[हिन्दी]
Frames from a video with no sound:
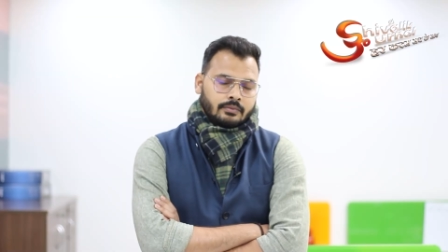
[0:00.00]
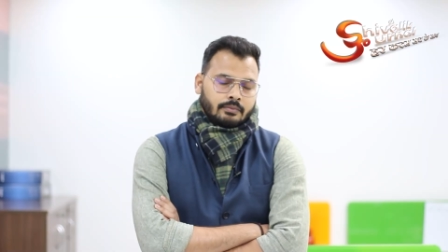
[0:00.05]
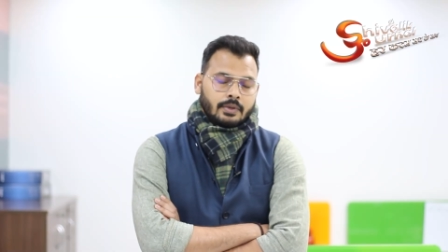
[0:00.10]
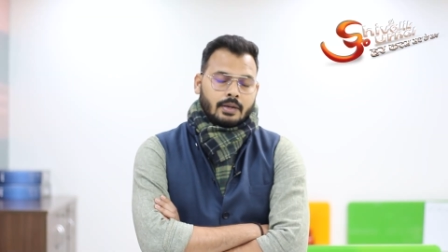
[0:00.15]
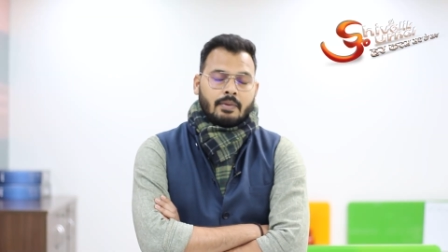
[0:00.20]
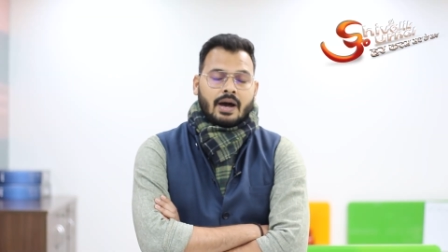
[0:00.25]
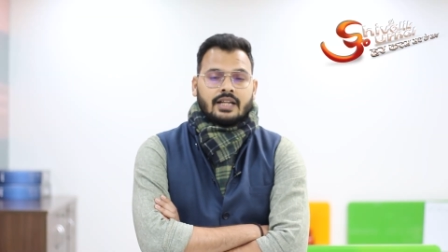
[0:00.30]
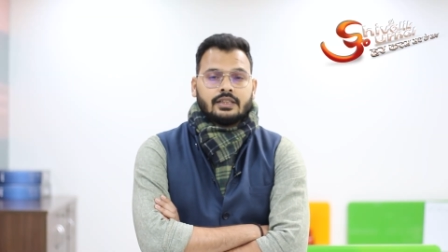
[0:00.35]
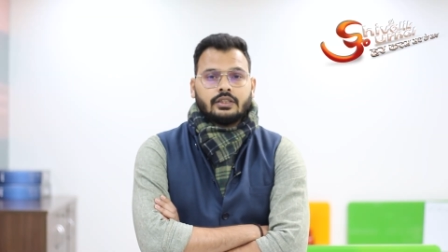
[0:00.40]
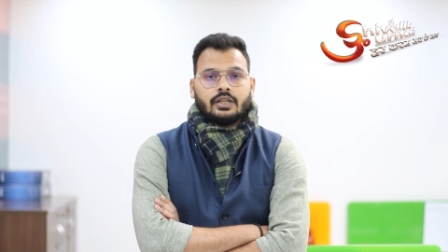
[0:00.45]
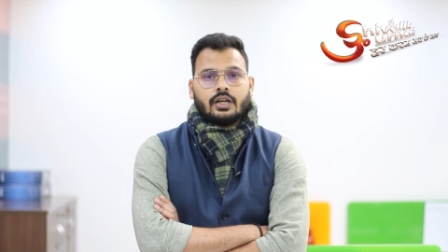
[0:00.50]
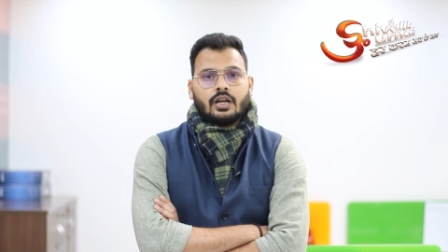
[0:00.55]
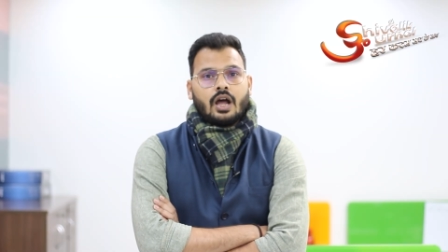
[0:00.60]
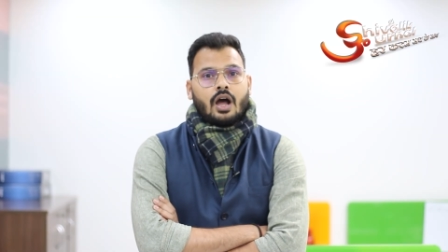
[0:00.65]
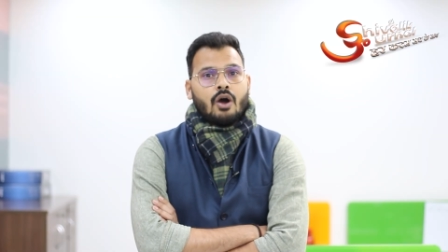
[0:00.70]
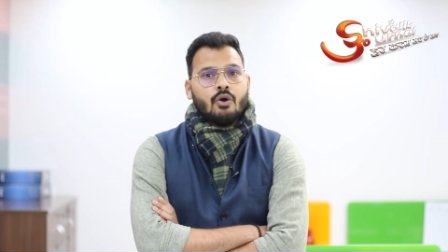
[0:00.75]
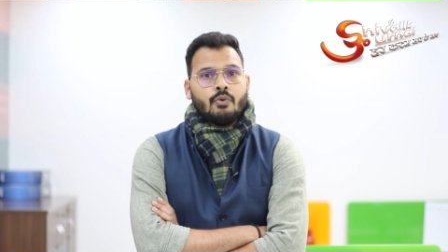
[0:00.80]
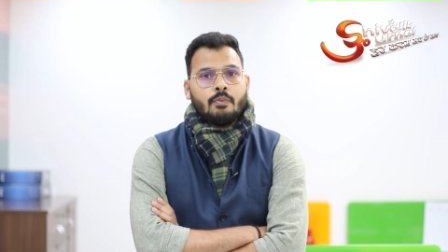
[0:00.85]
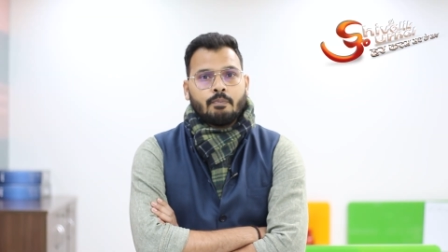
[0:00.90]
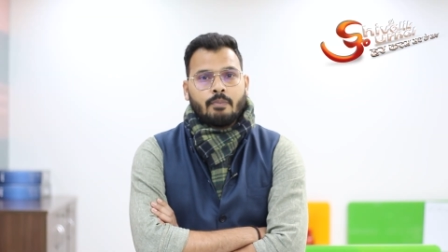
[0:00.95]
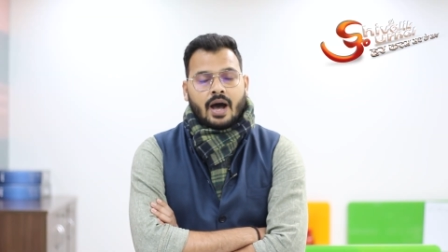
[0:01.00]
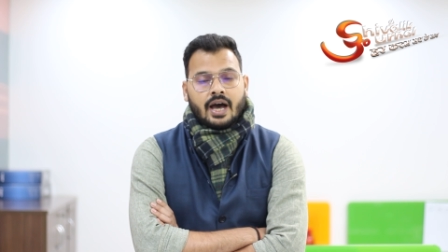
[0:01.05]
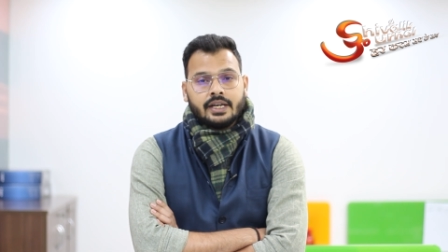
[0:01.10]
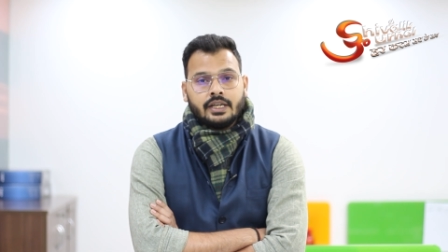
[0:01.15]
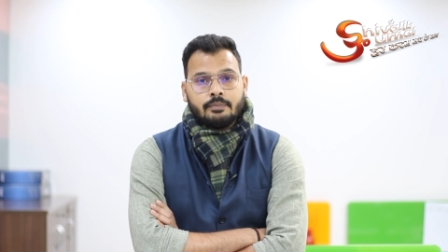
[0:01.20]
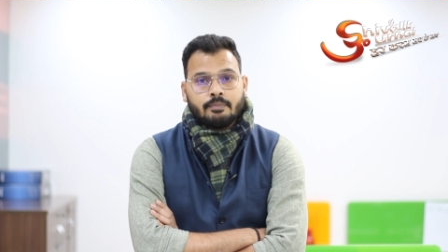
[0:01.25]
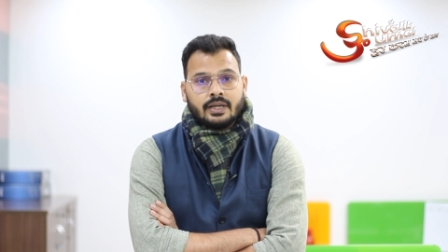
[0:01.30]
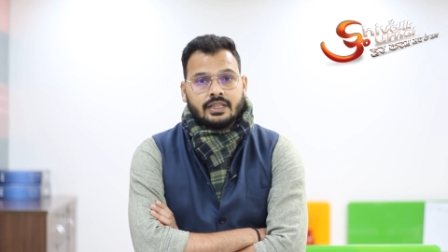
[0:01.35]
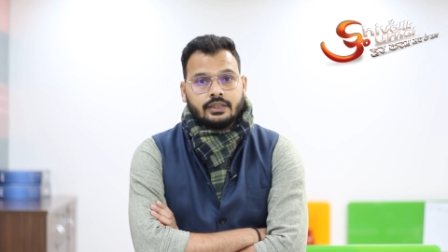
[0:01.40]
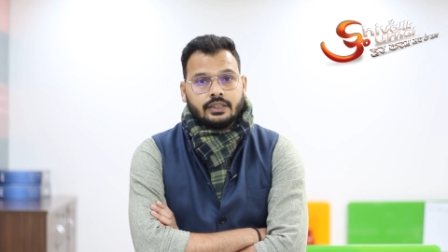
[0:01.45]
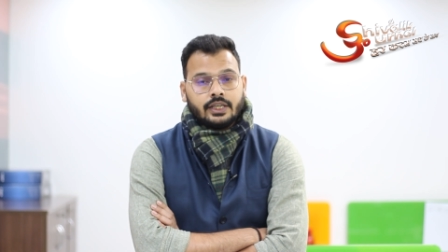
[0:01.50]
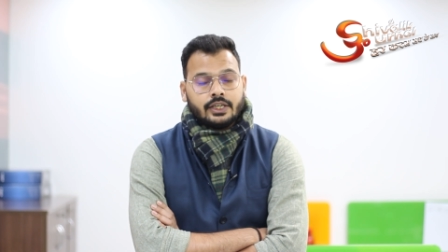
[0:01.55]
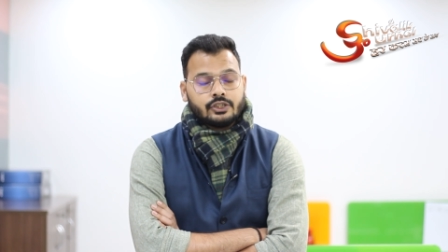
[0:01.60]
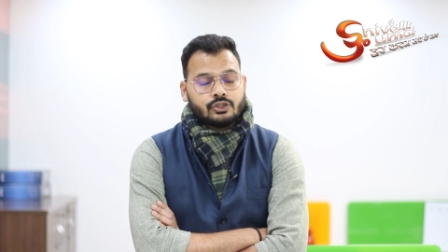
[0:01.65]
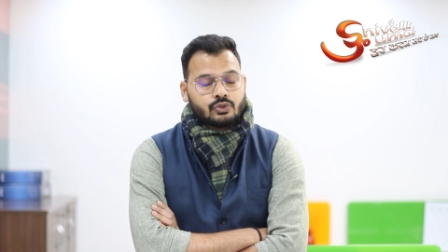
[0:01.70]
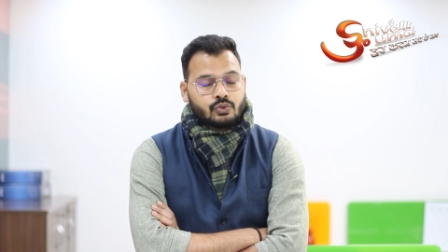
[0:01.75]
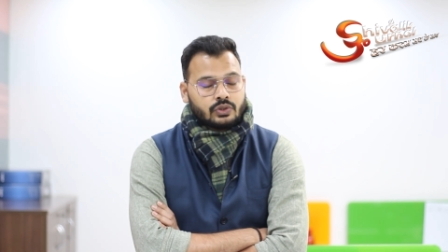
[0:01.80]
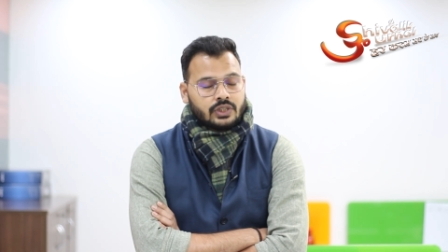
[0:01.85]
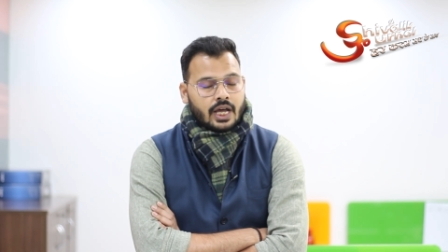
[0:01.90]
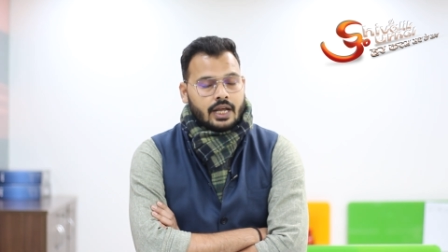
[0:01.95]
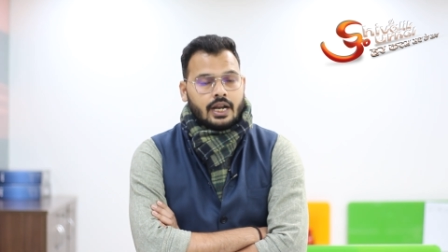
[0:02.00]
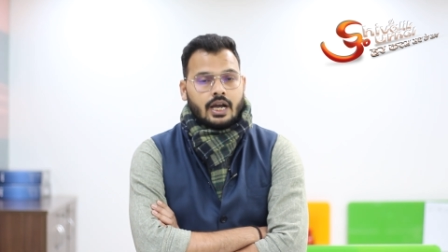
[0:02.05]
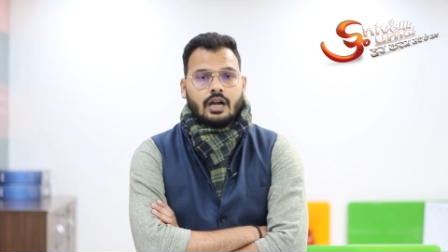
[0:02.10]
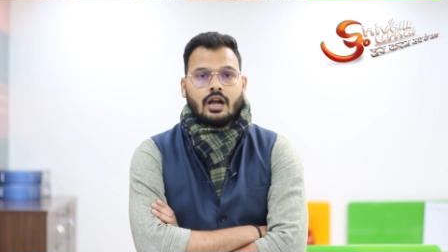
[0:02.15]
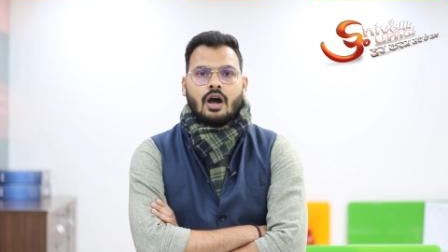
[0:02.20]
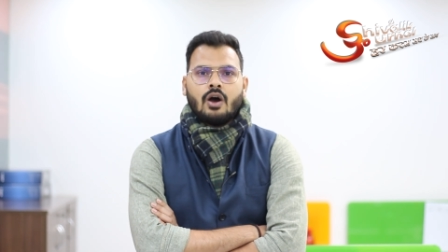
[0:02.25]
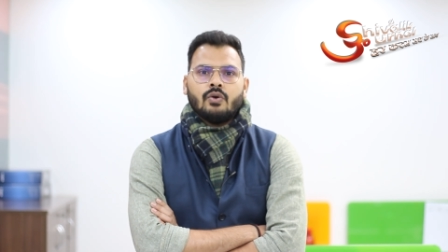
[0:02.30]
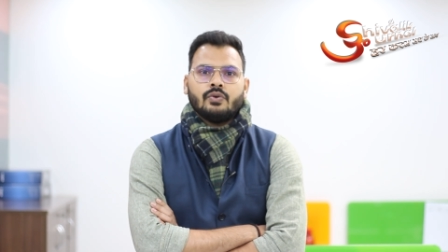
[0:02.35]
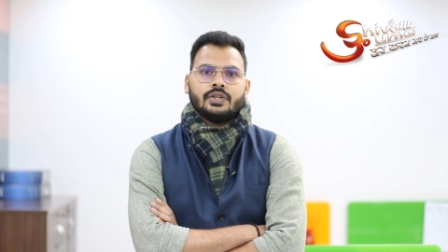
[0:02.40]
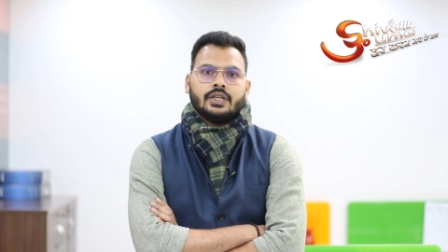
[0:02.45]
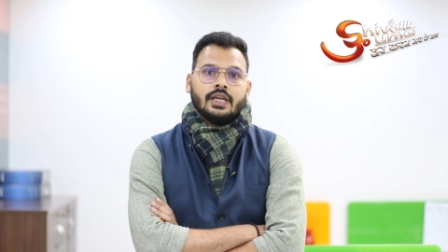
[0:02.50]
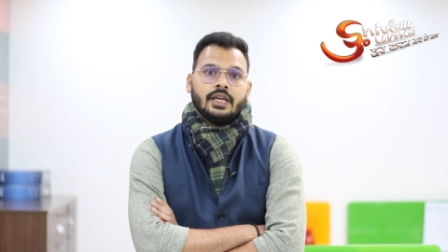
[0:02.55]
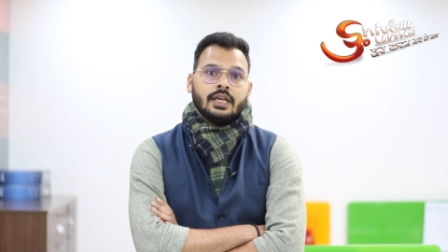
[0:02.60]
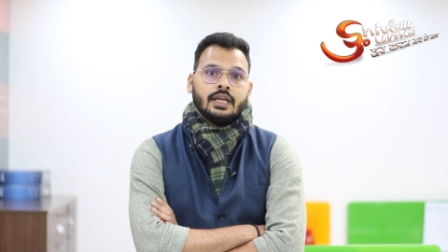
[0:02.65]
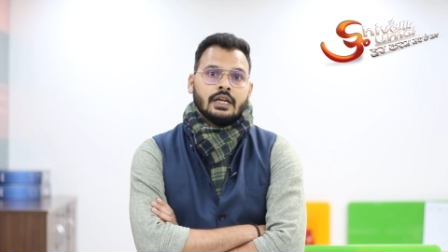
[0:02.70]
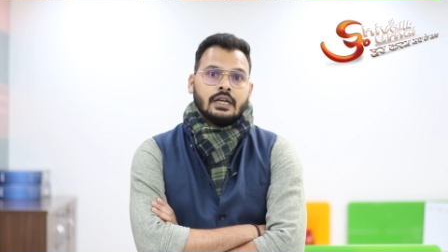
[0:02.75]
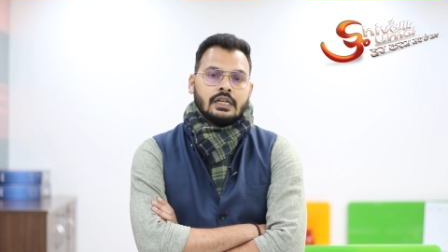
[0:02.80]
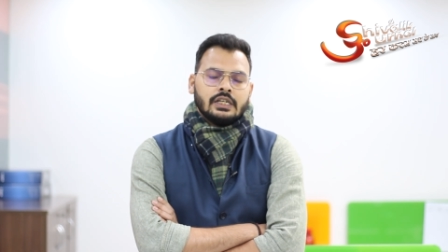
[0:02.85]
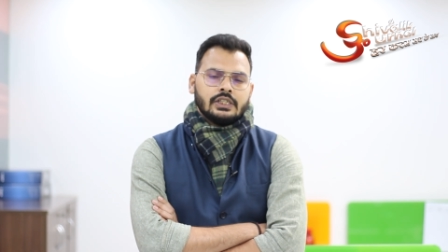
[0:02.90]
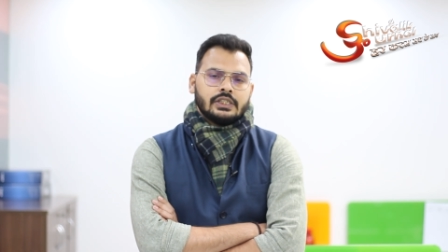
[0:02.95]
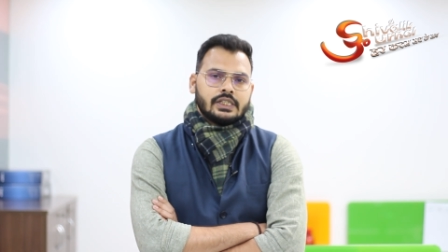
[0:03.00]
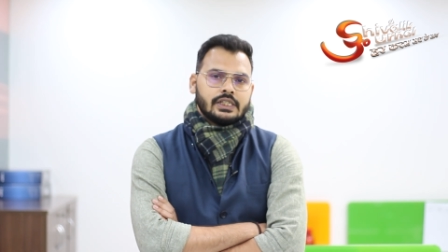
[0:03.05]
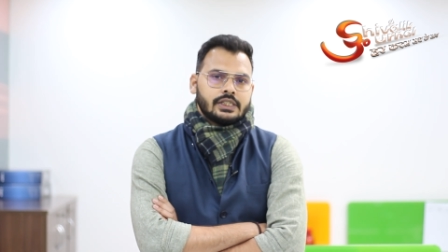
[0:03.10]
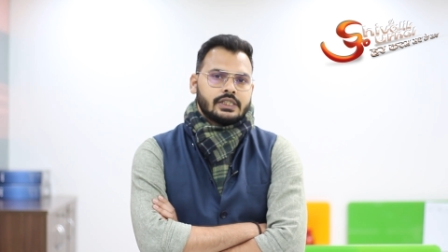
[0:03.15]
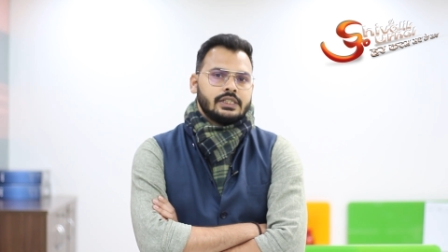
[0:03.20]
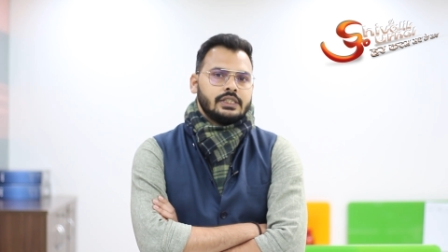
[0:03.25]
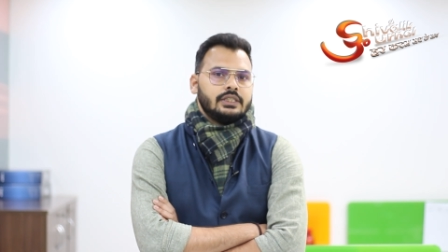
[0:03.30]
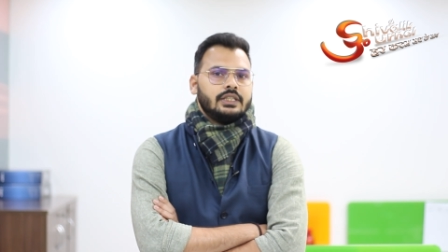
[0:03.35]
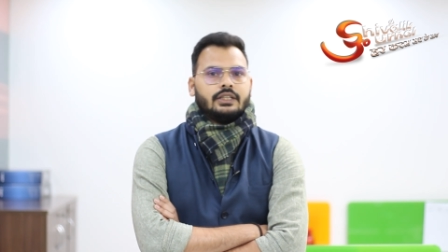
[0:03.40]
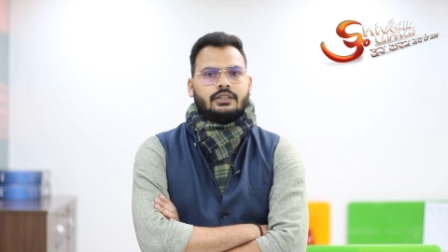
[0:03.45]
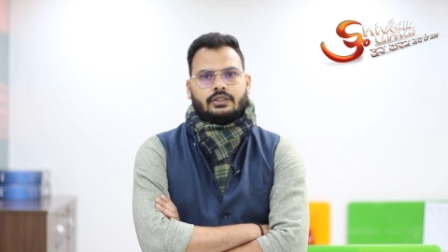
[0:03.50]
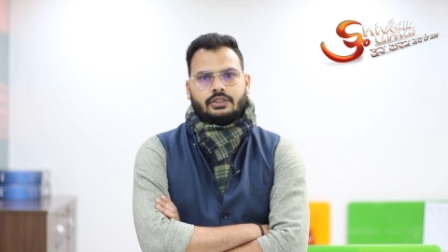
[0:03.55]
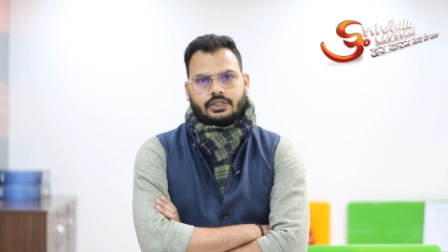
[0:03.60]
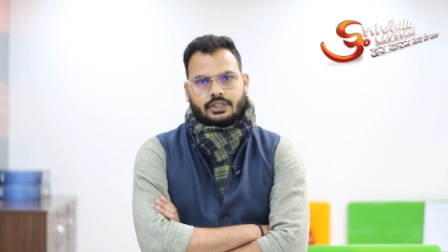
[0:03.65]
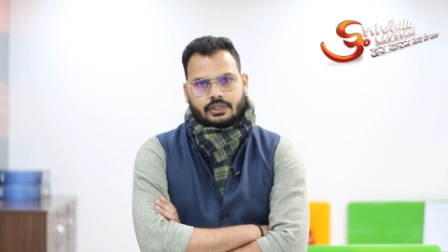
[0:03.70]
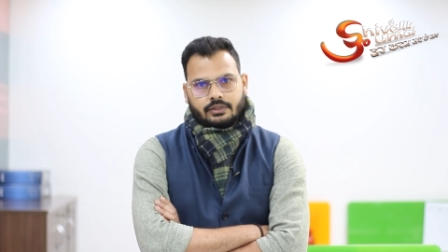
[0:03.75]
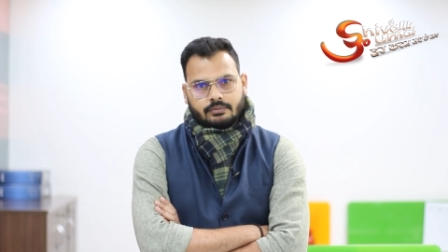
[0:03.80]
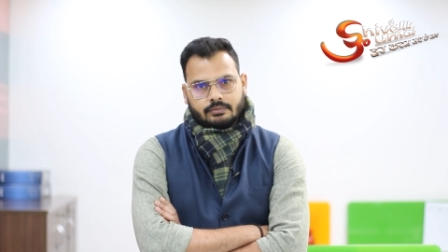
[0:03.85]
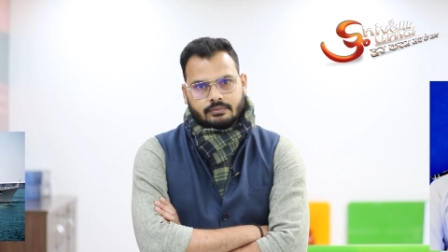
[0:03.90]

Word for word: मैं बात कर रहा हूं पानीपत के सुताना गांव के दत्त की